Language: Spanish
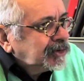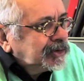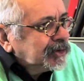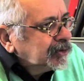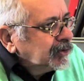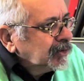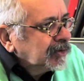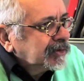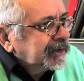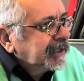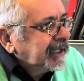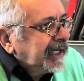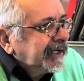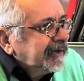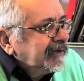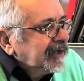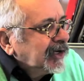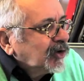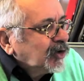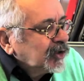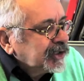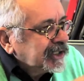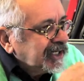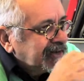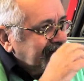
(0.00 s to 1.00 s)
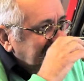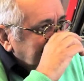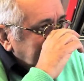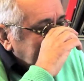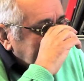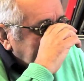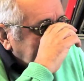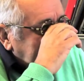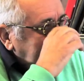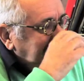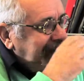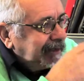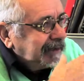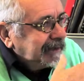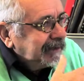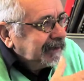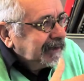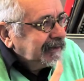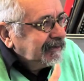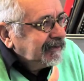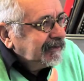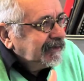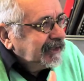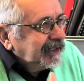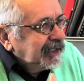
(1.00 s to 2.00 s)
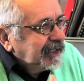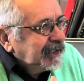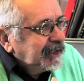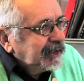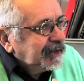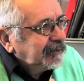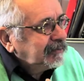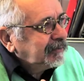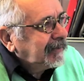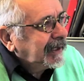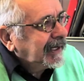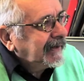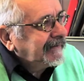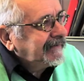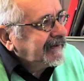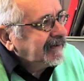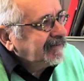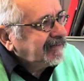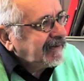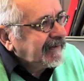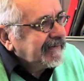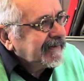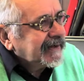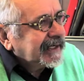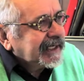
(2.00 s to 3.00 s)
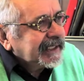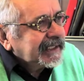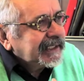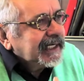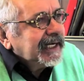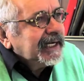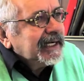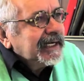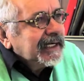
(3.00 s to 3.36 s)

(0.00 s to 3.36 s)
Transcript: yo creo que hay una cosa bastante eh, eh, fácil, que es